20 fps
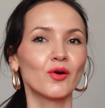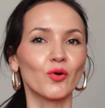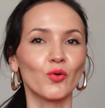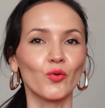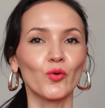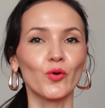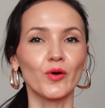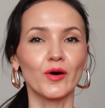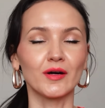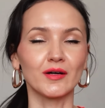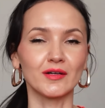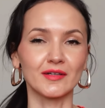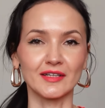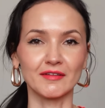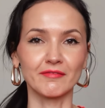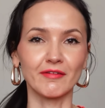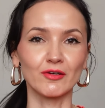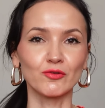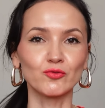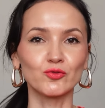о
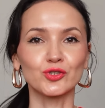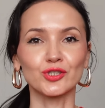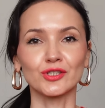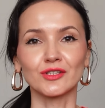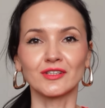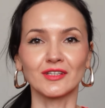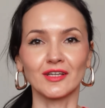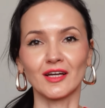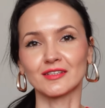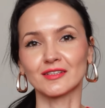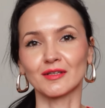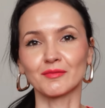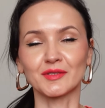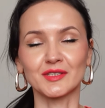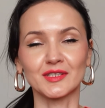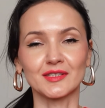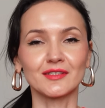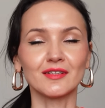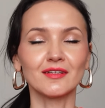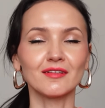Revolution. Я там
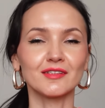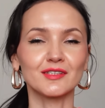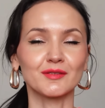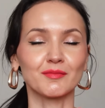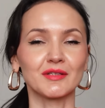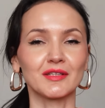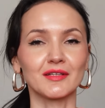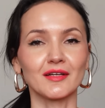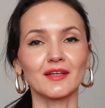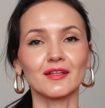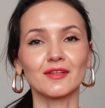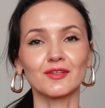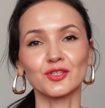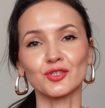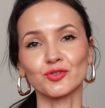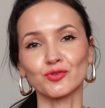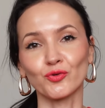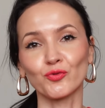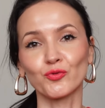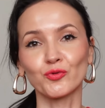сидела, смотрела,
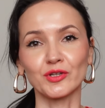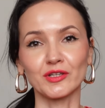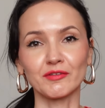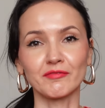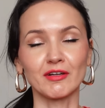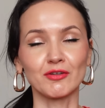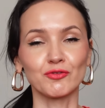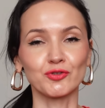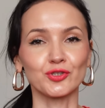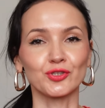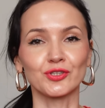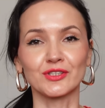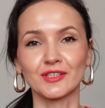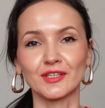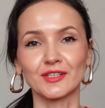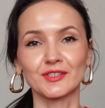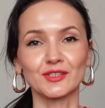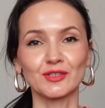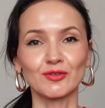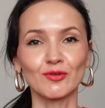что у Revolution
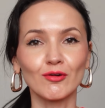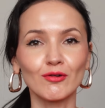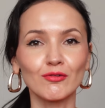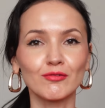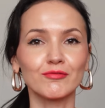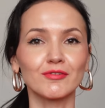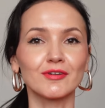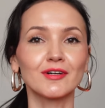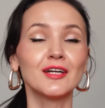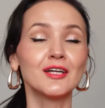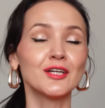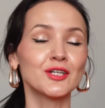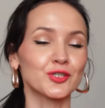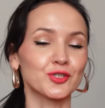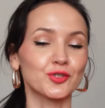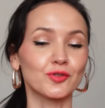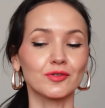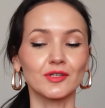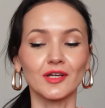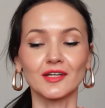есть нового,
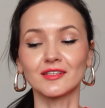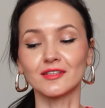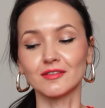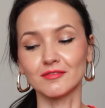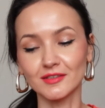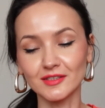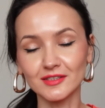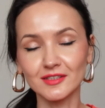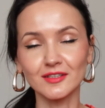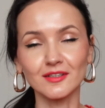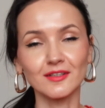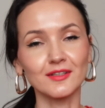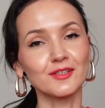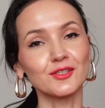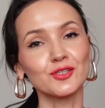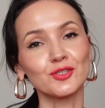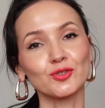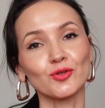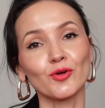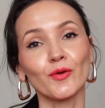что я не видела
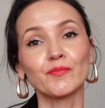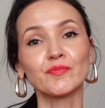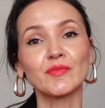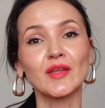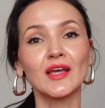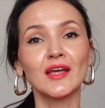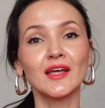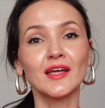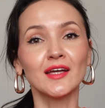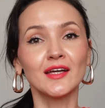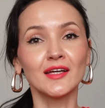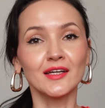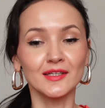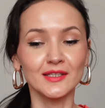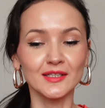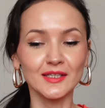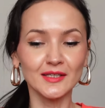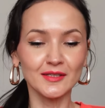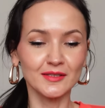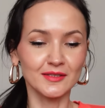еще
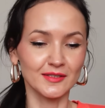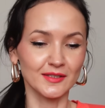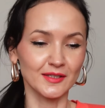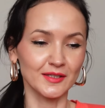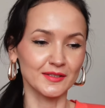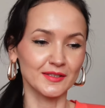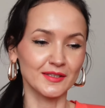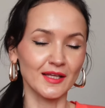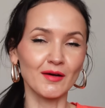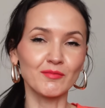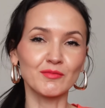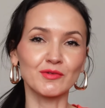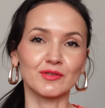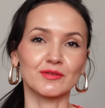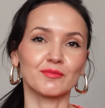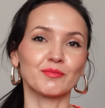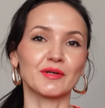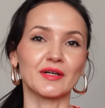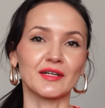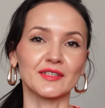и э, там
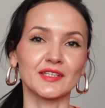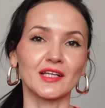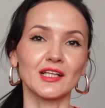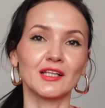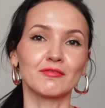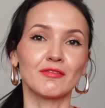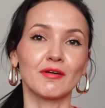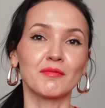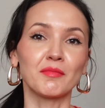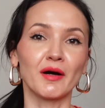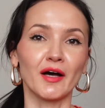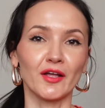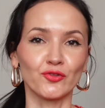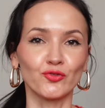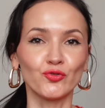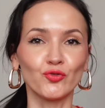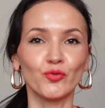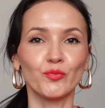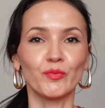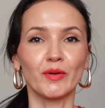показала вам
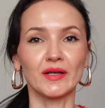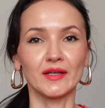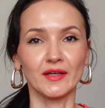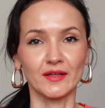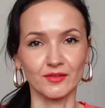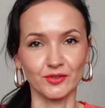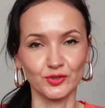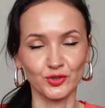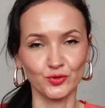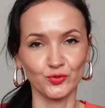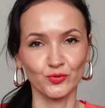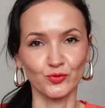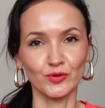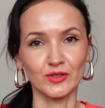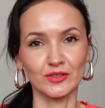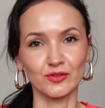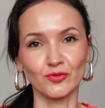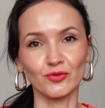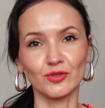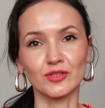одну палеточку,
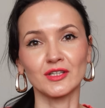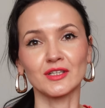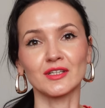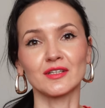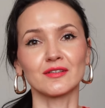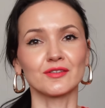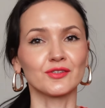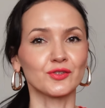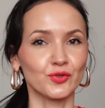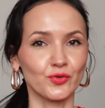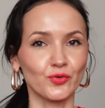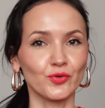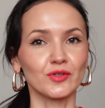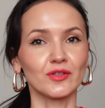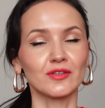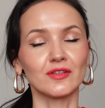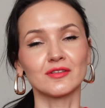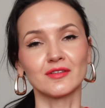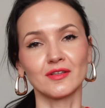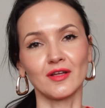которая
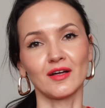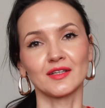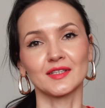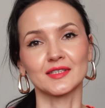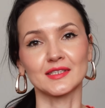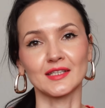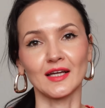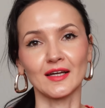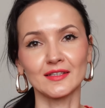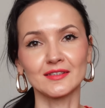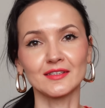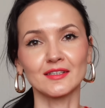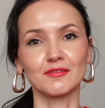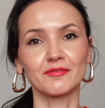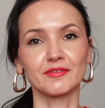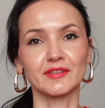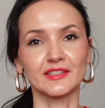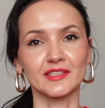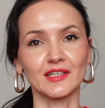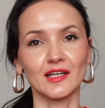стоила на сайте
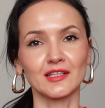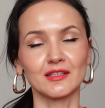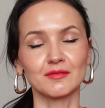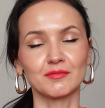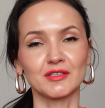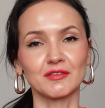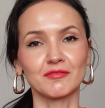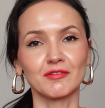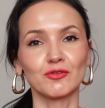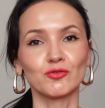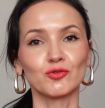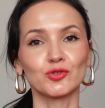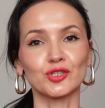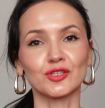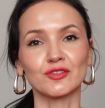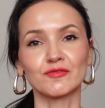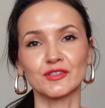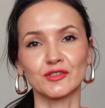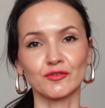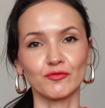официальном
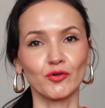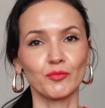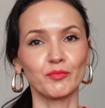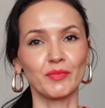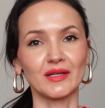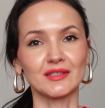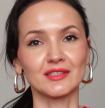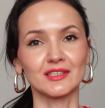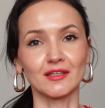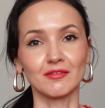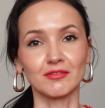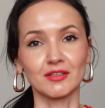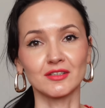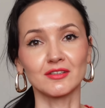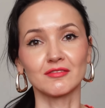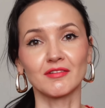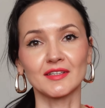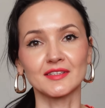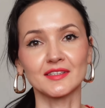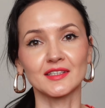Revolution всего 5 евро
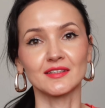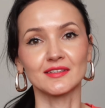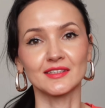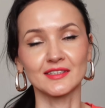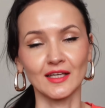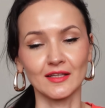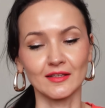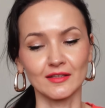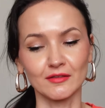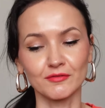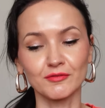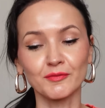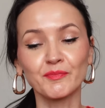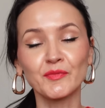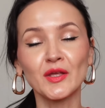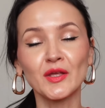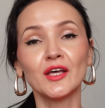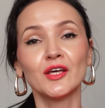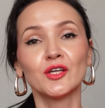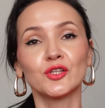20 центов,
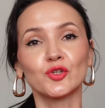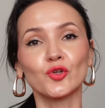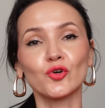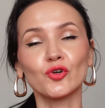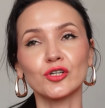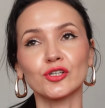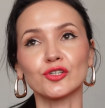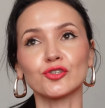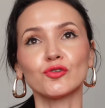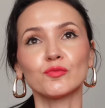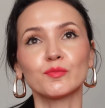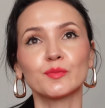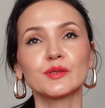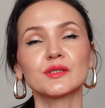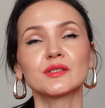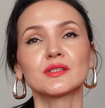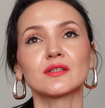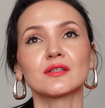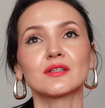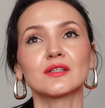но ее
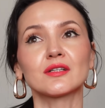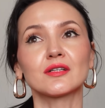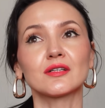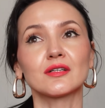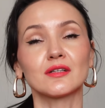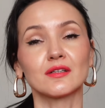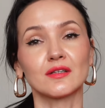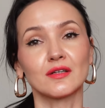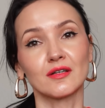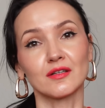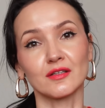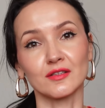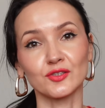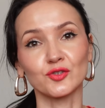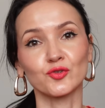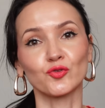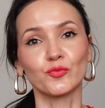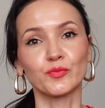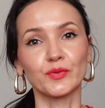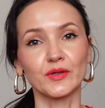быстро
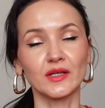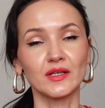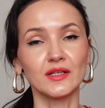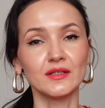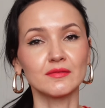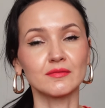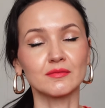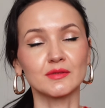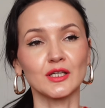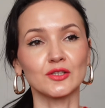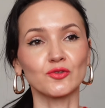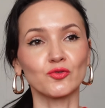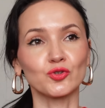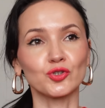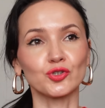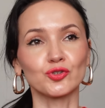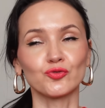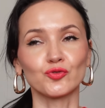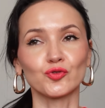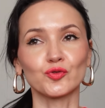раскупили, я
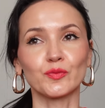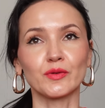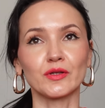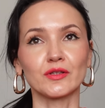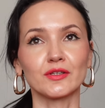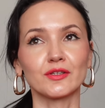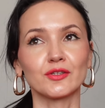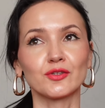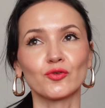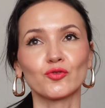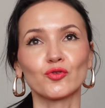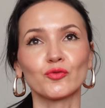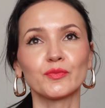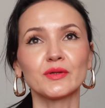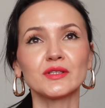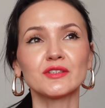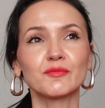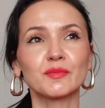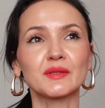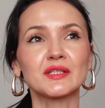тоже не успела ее
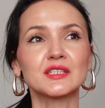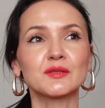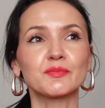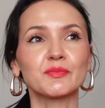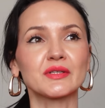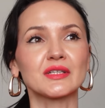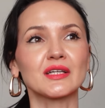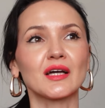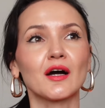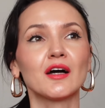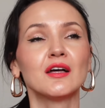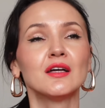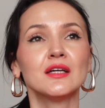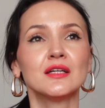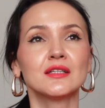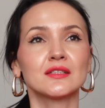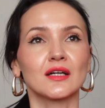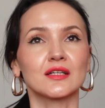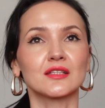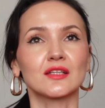купить. В принципе, я,
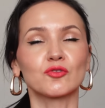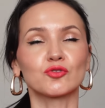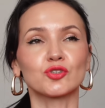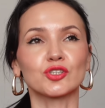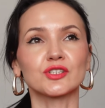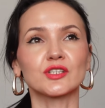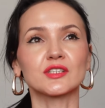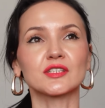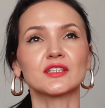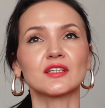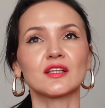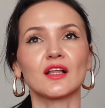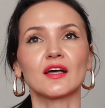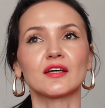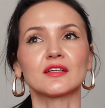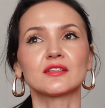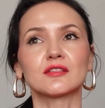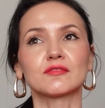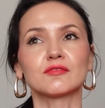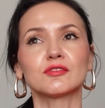когда уже сняла
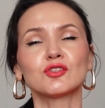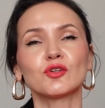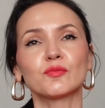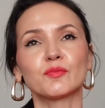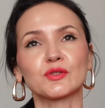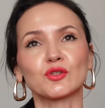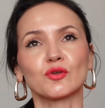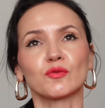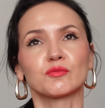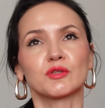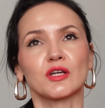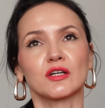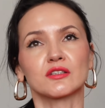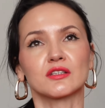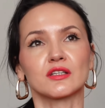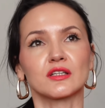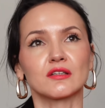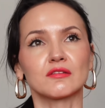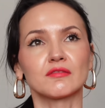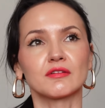это видео, потом
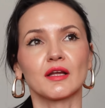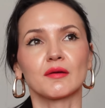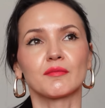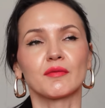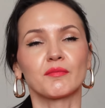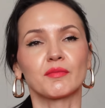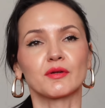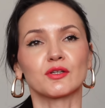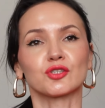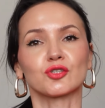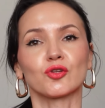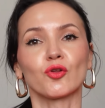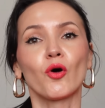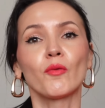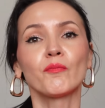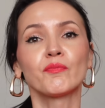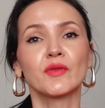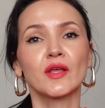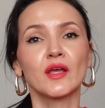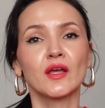некоторое время
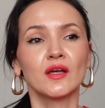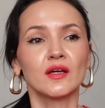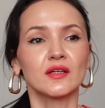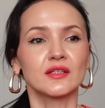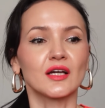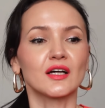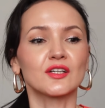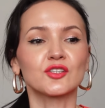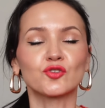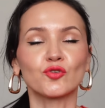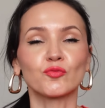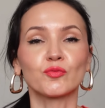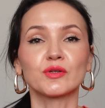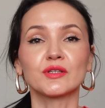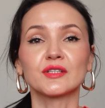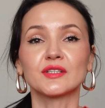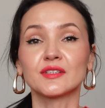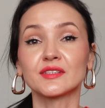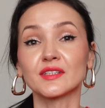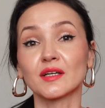прошло, я особо
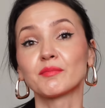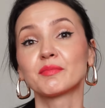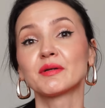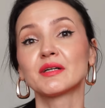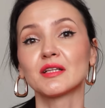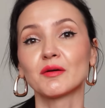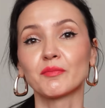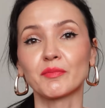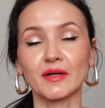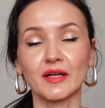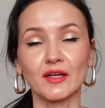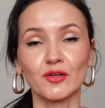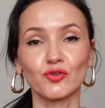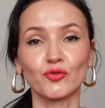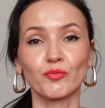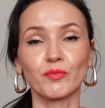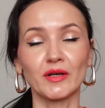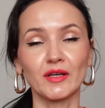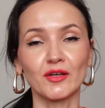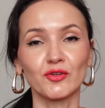и забыла про эту
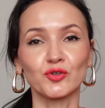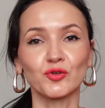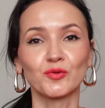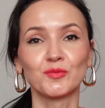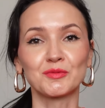палетку,